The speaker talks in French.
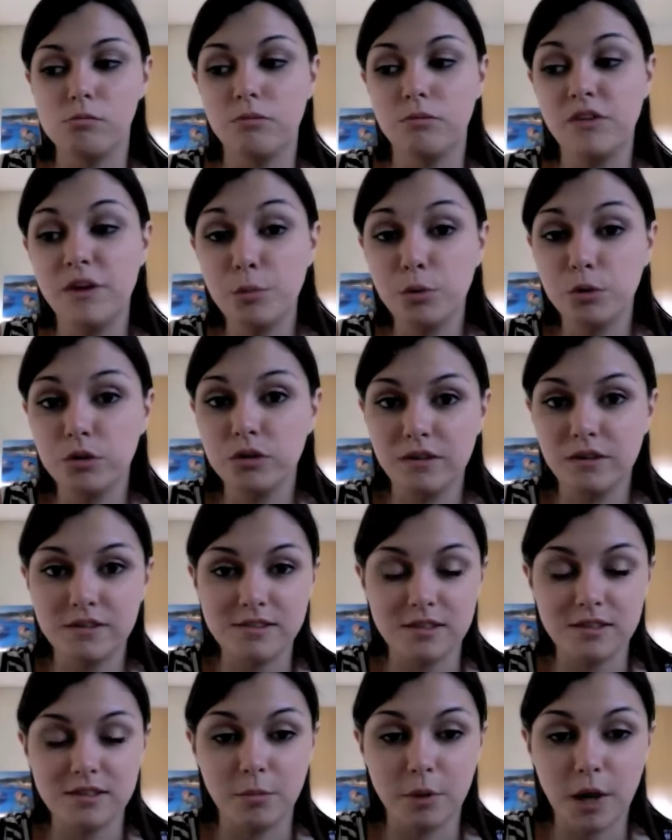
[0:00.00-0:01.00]
dépotait
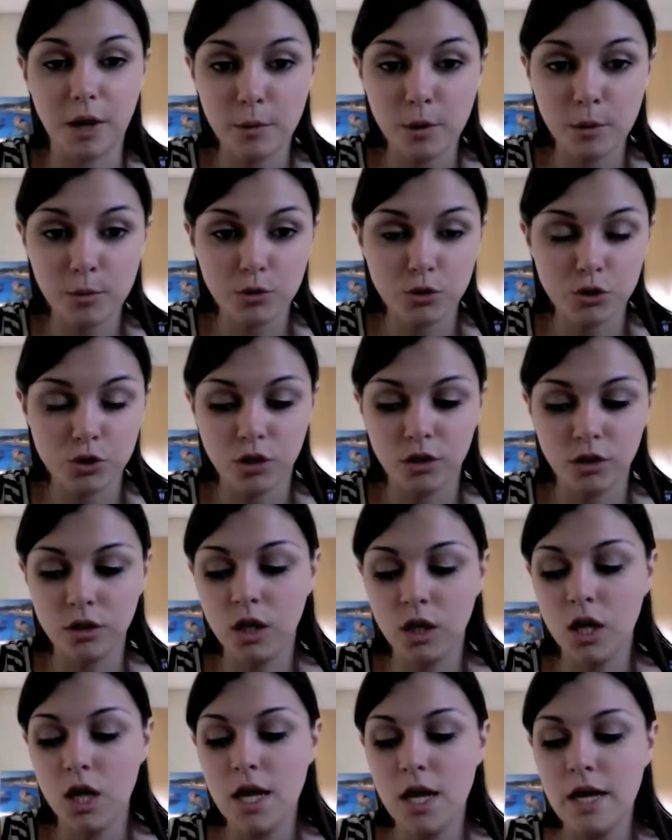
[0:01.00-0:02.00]
ses primer potions
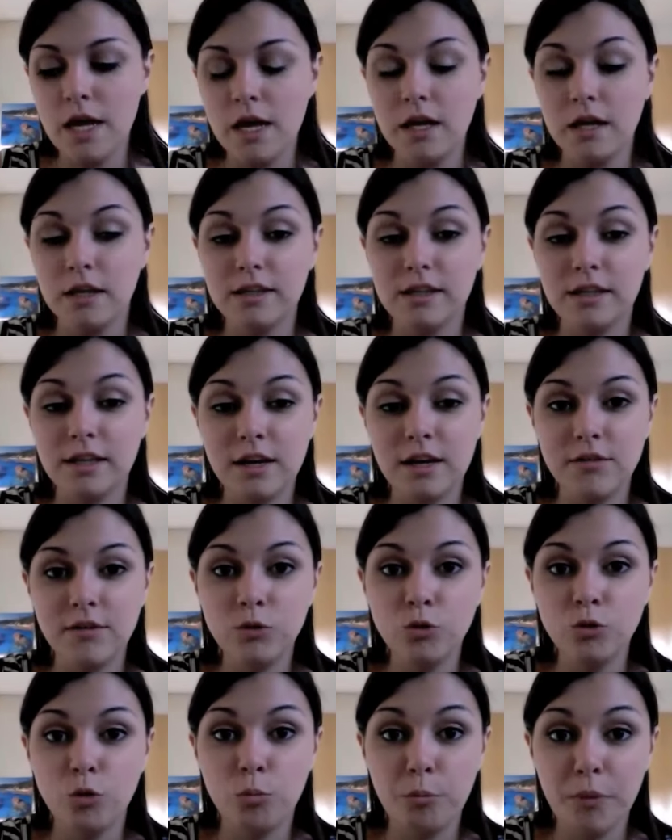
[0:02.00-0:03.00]
qu'il y avait
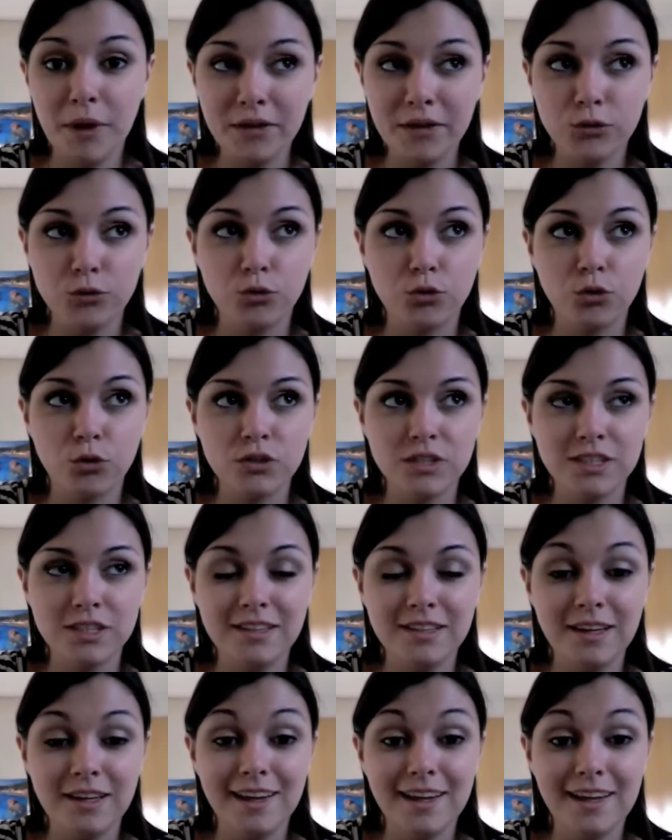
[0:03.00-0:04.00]
une perte de
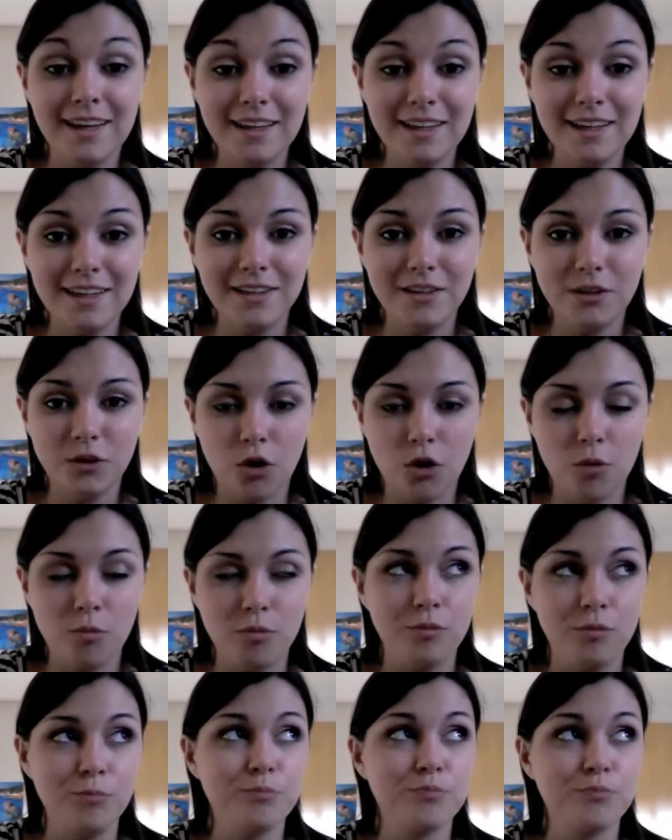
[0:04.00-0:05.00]
quantité
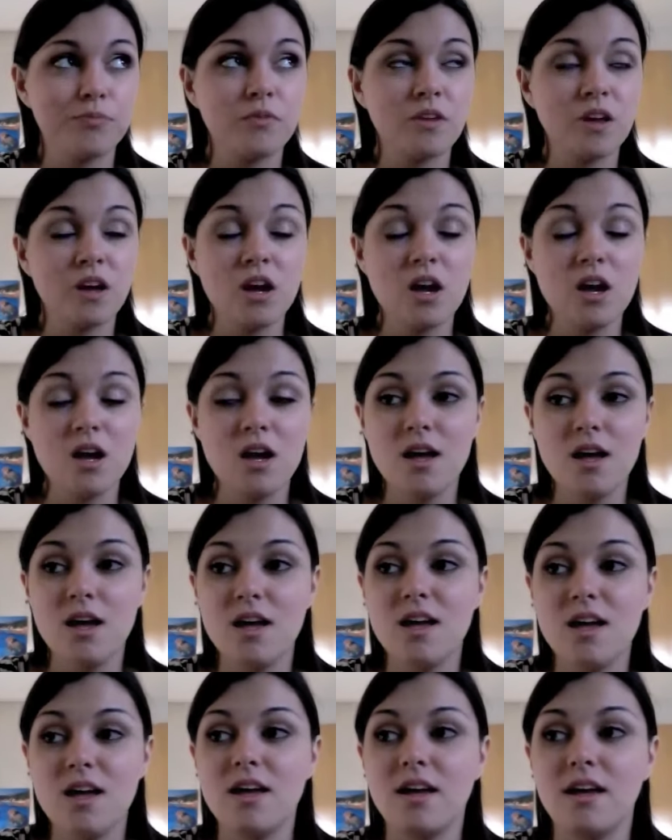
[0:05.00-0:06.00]
énorme.
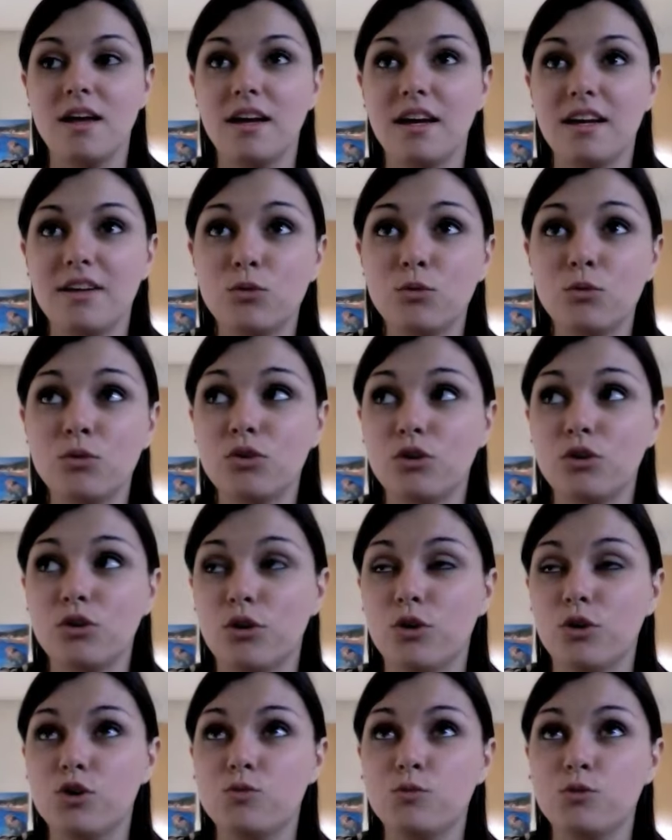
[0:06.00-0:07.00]
Et donc
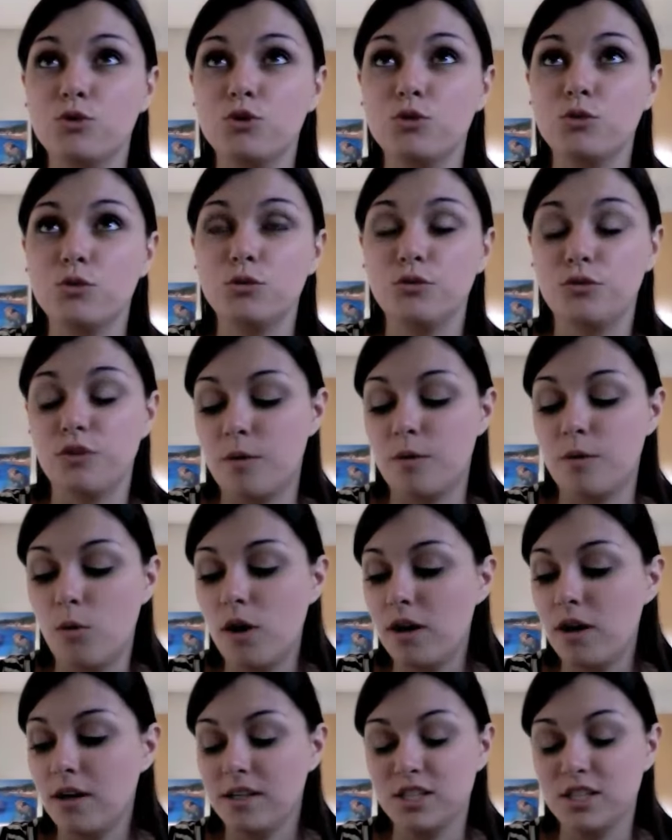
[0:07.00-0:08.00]
je me suis... Enfin
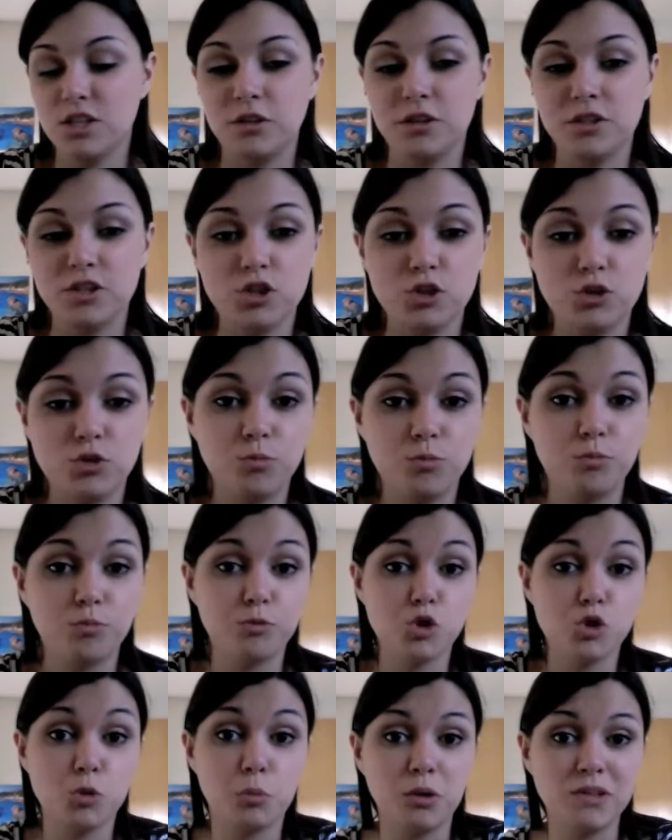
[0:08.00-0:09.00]
moi
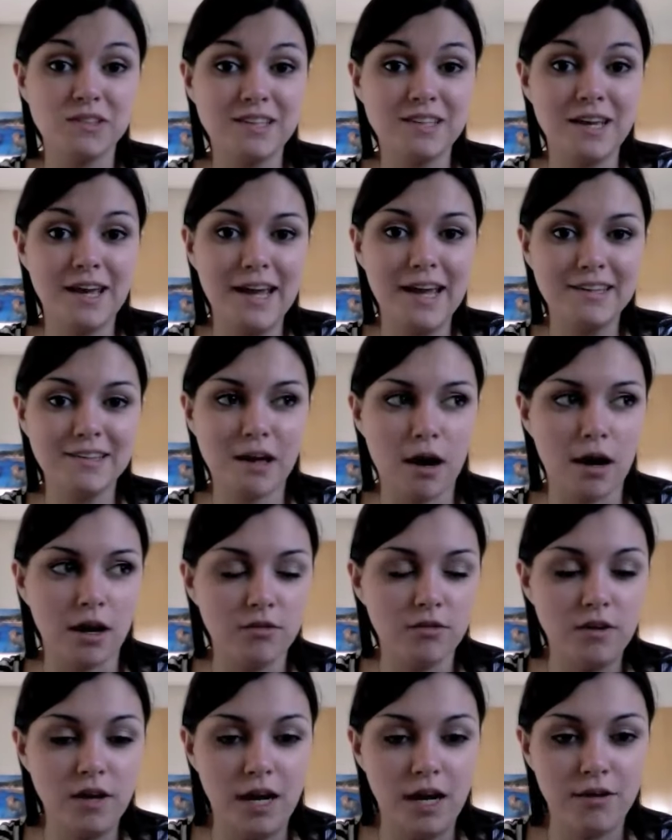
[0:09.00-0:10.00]
je, pensais être
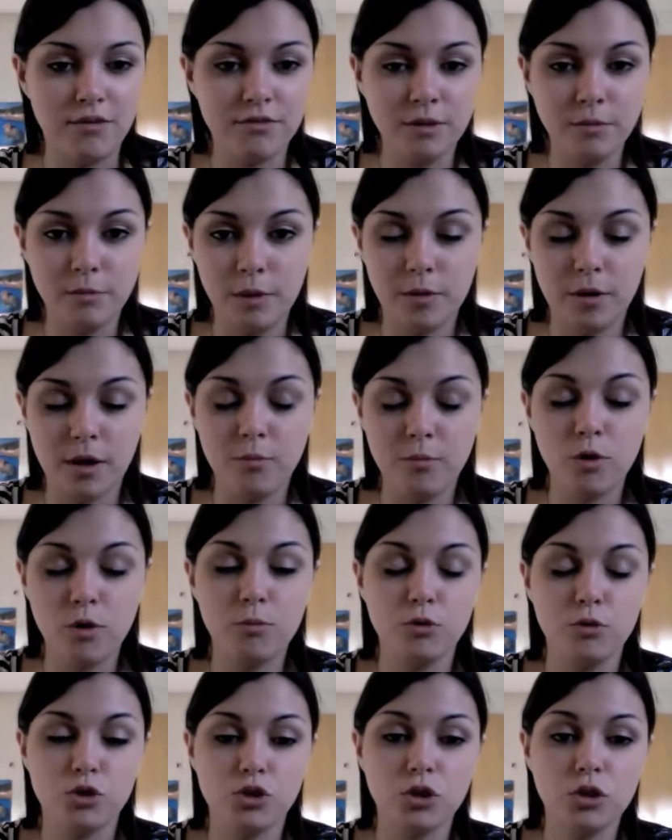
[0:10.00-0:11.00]
arrivée à la fin de ma primer
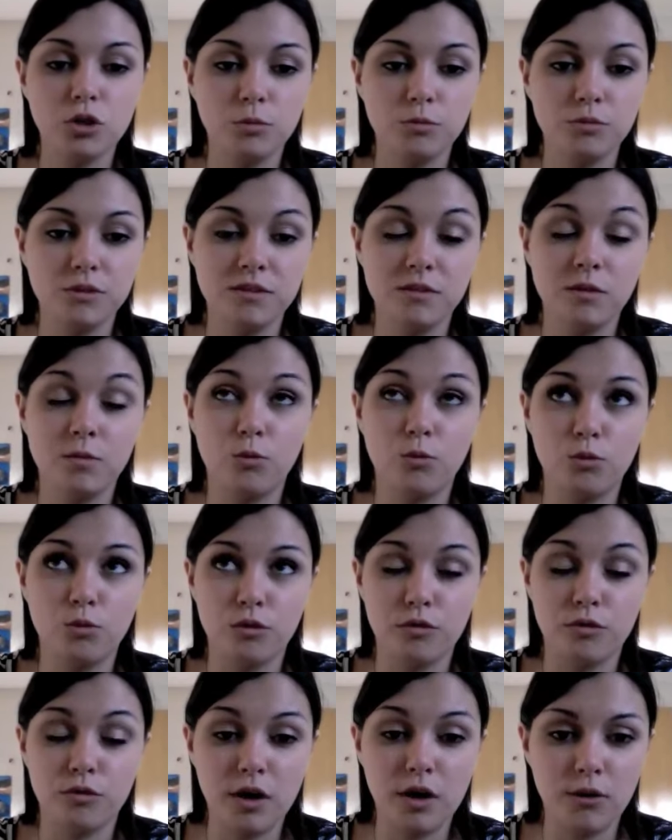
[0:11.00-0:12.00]
potion en disant bon
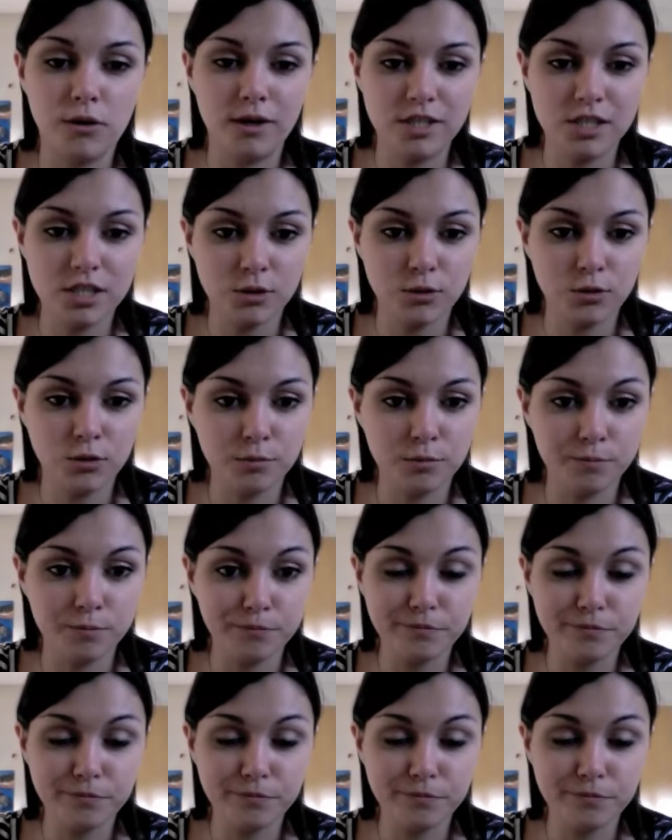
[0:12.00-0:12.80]
va falloir en racheter une.